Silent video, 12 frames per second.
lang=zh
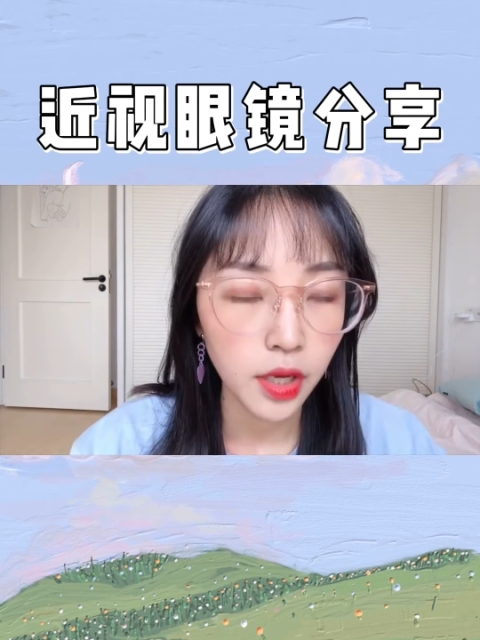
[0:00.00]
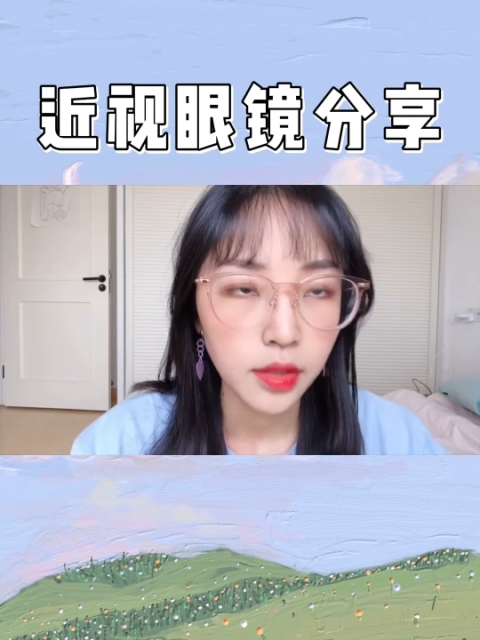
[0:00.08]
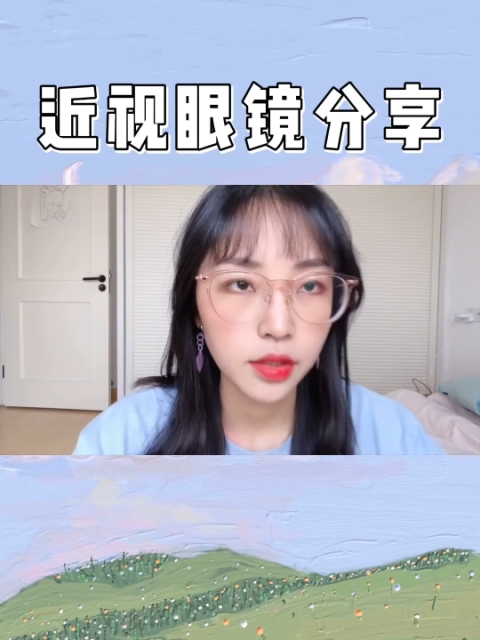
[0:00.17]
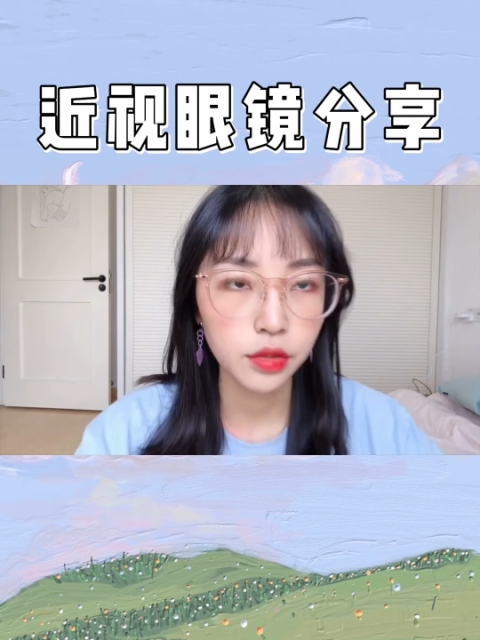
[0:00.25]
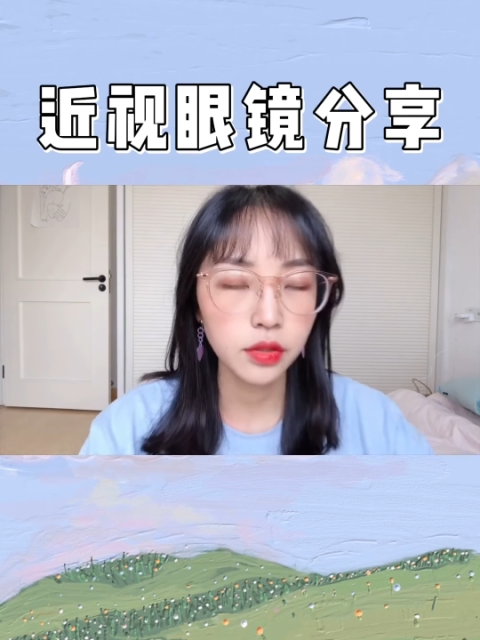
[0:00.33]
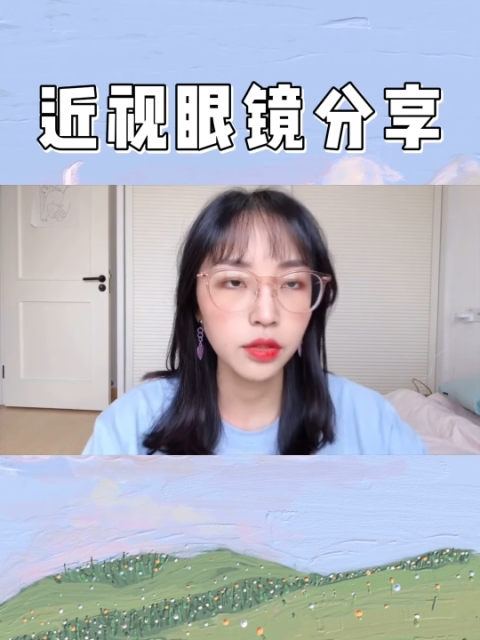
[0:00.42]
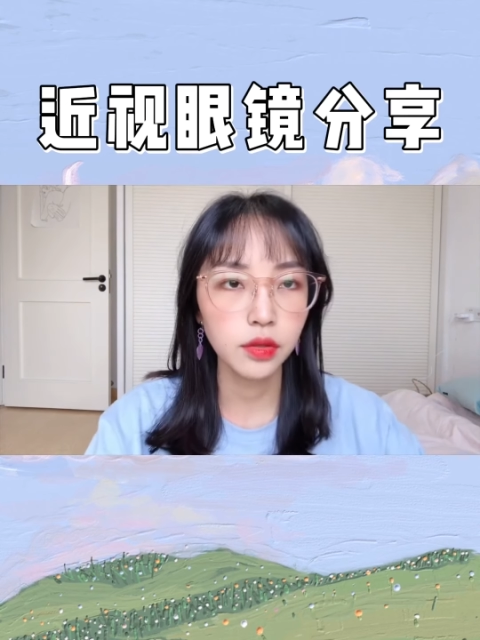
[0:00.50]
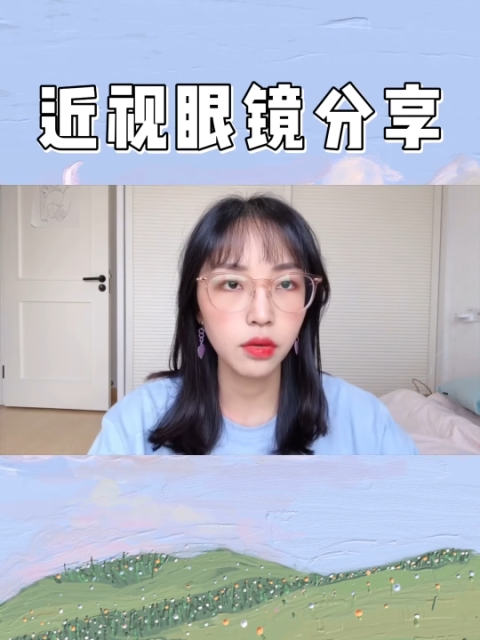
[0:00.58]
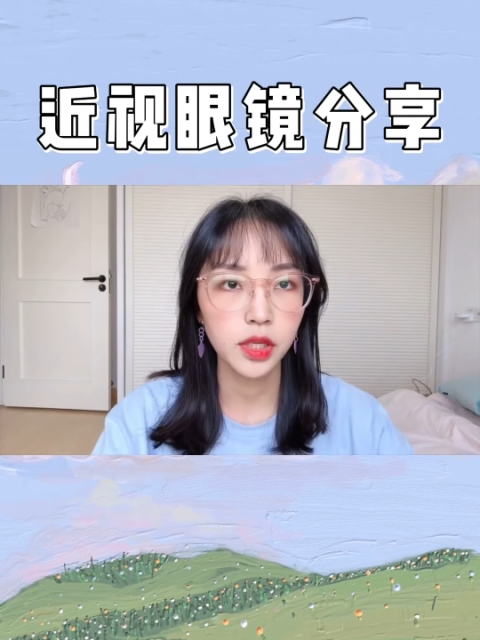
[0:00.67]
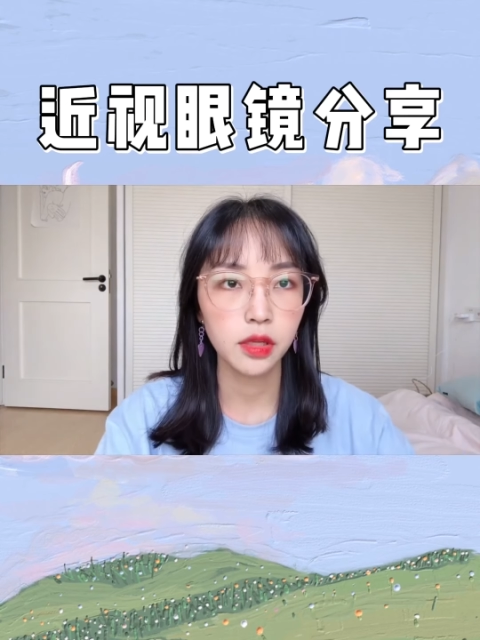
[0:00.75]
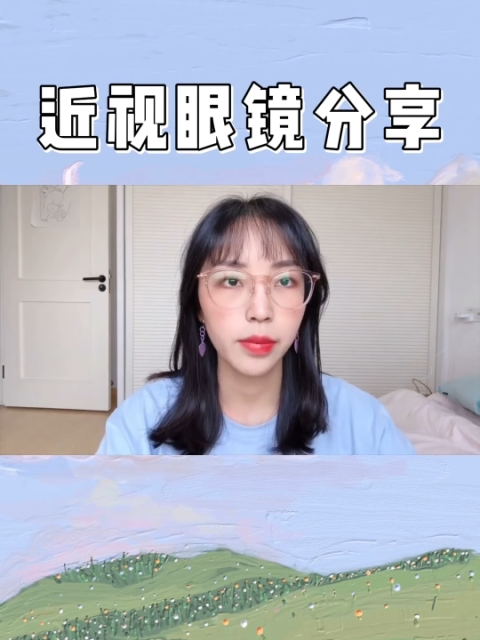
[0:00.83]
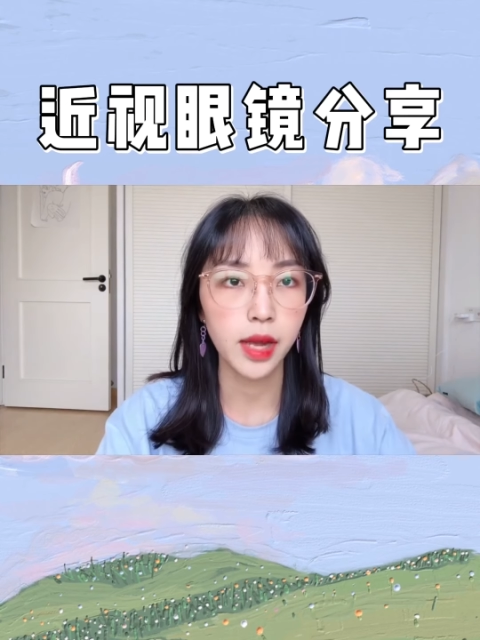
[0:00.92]
其实是透
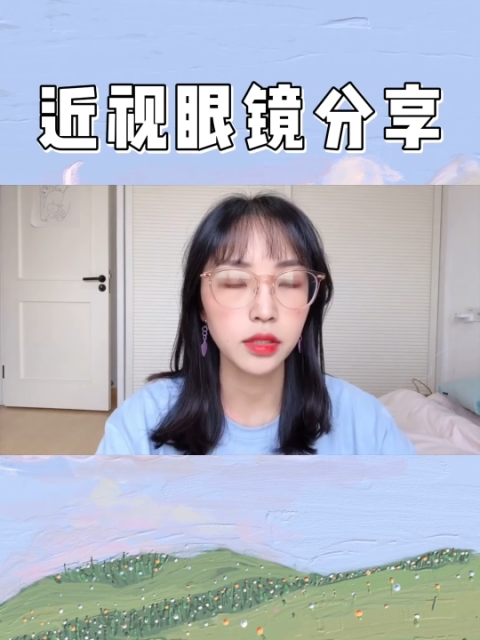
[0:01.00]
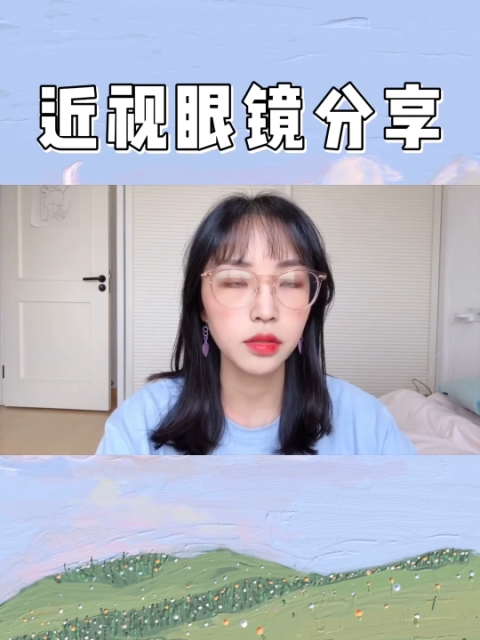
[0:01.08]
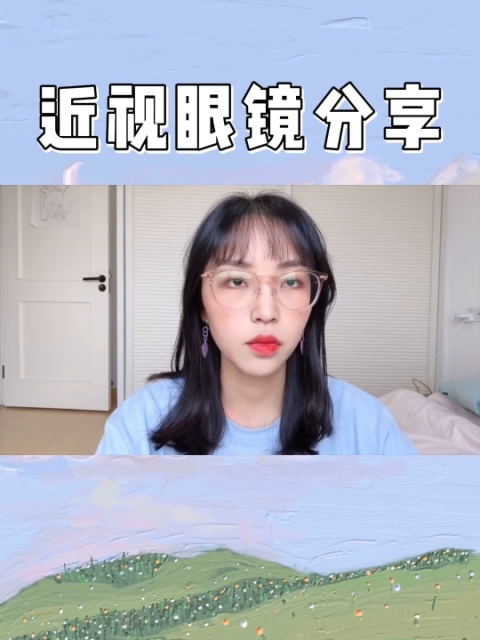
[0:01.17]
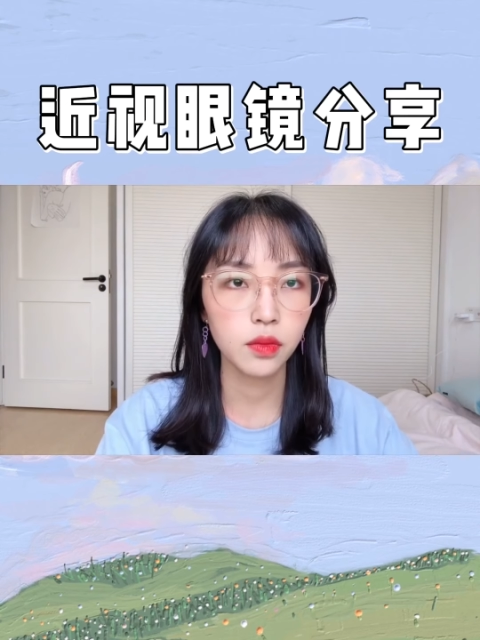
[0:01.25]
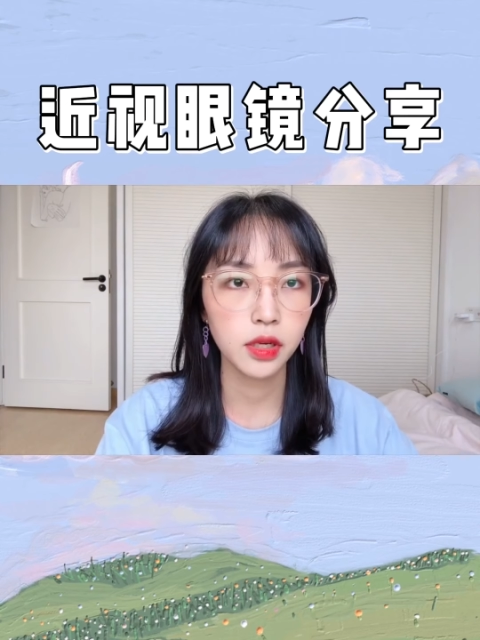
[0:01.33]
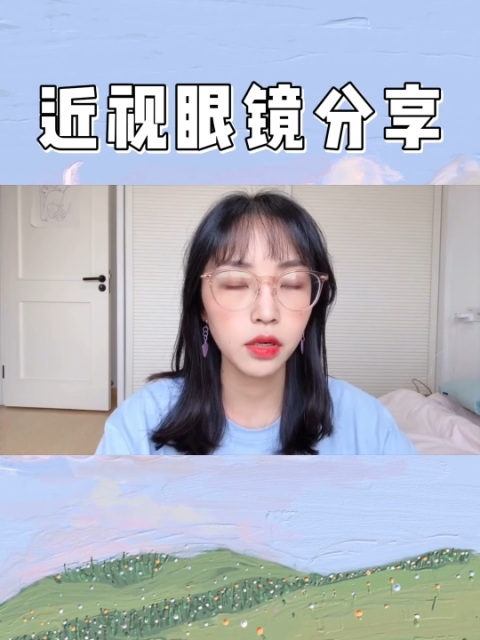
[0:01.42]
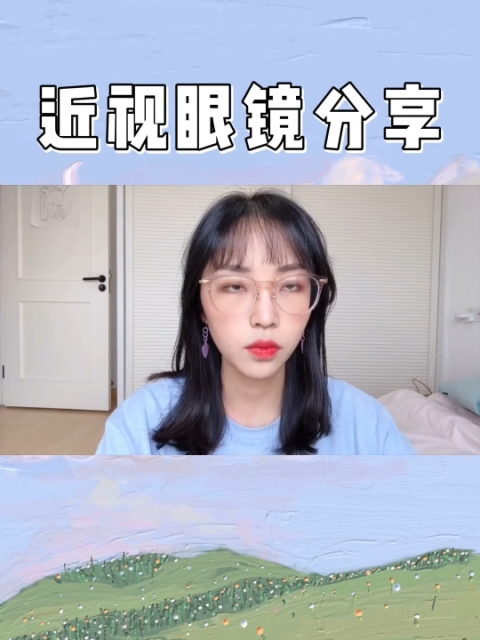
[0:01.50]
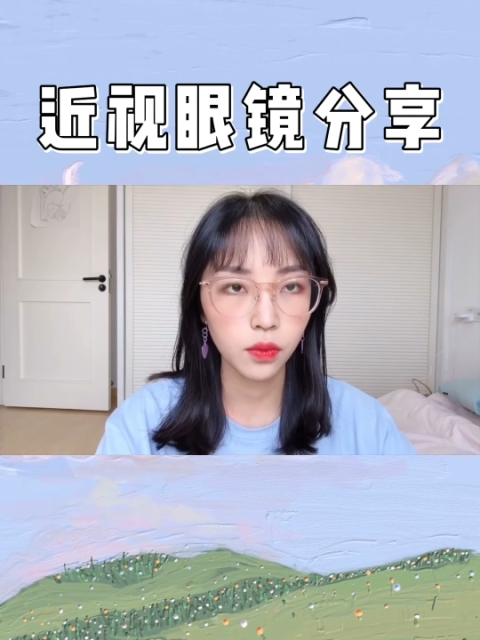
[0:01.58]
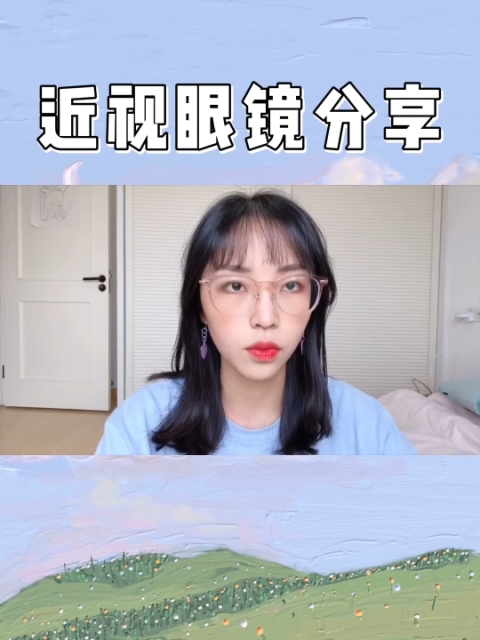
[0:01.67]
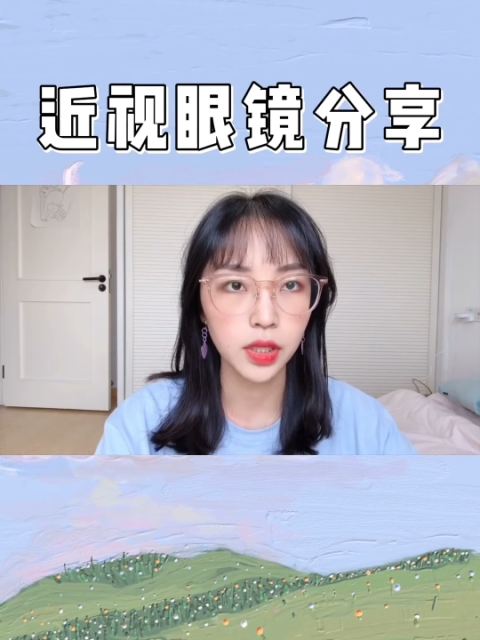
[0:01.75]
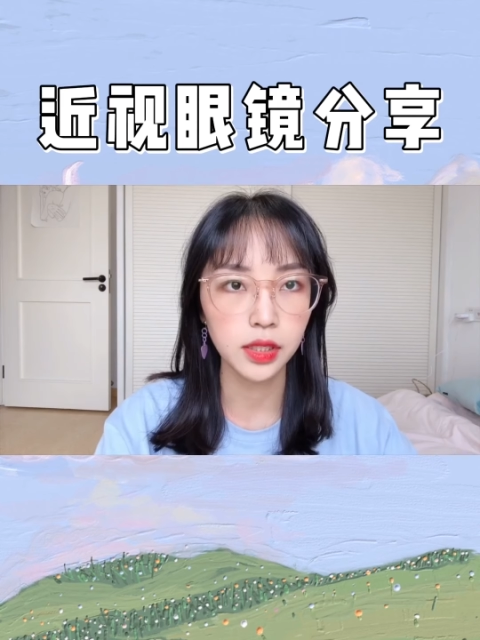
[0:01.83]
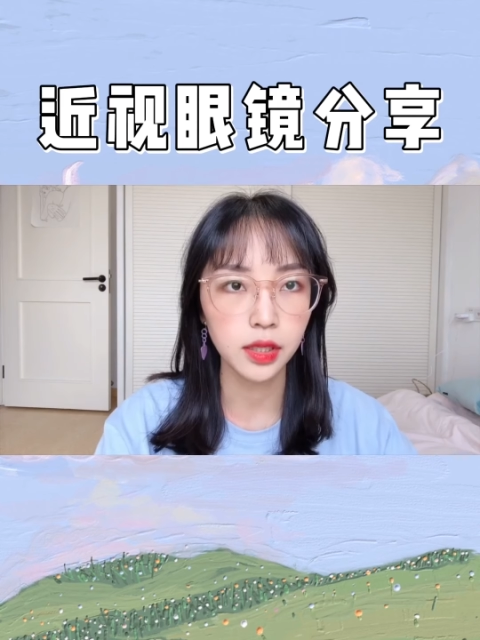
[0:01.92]
明的白色会更
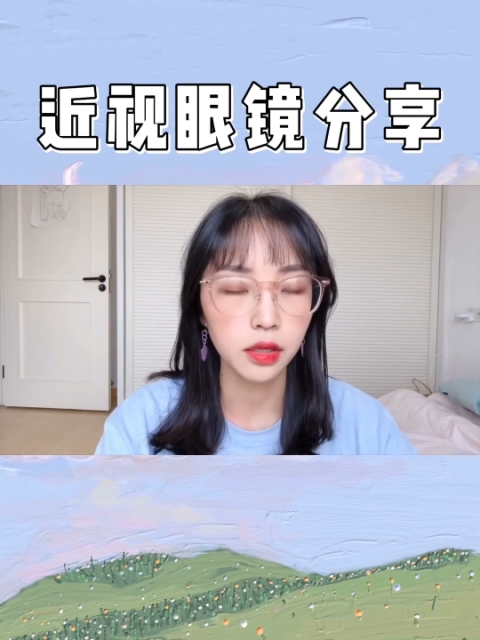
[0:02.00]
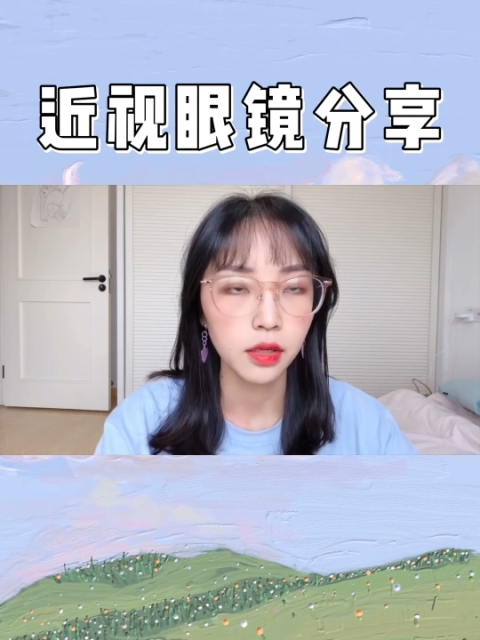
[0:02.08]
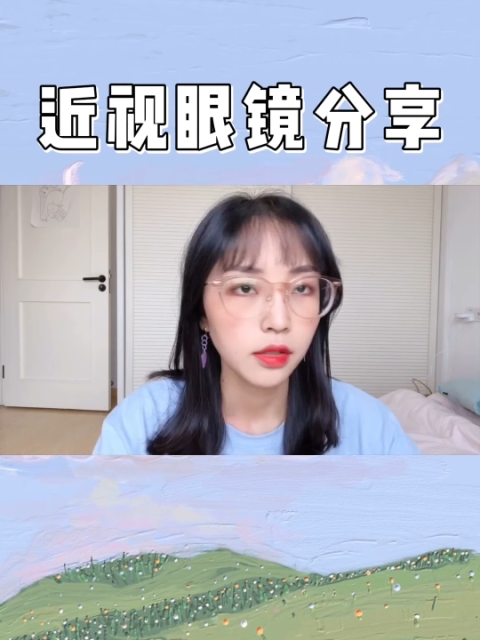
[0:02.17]
火一点，